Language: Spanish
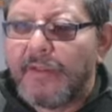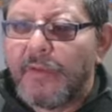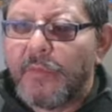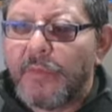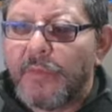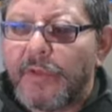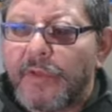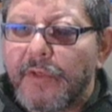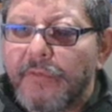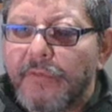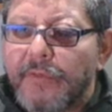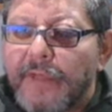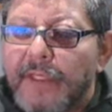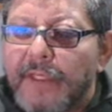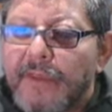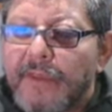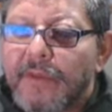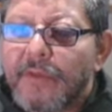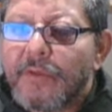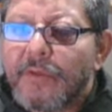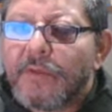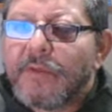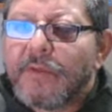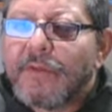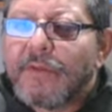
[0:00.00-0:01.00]

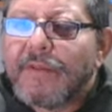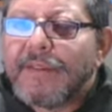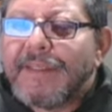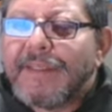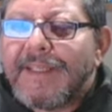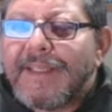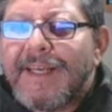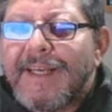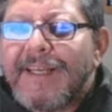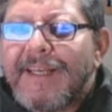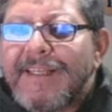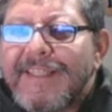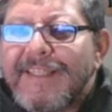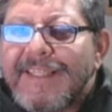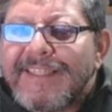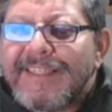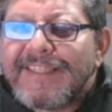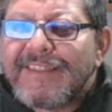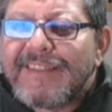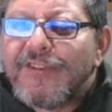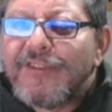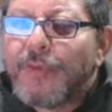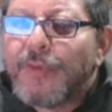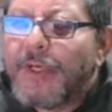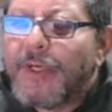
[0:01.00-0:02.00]
Perfecto. A las
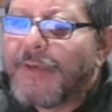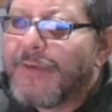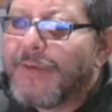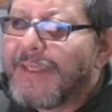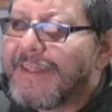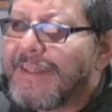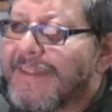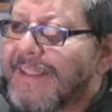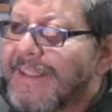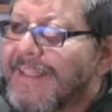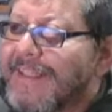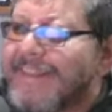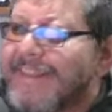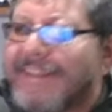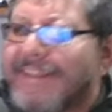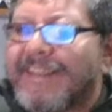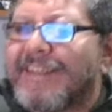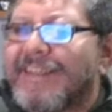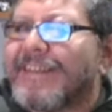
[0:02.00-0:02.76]
9 y 30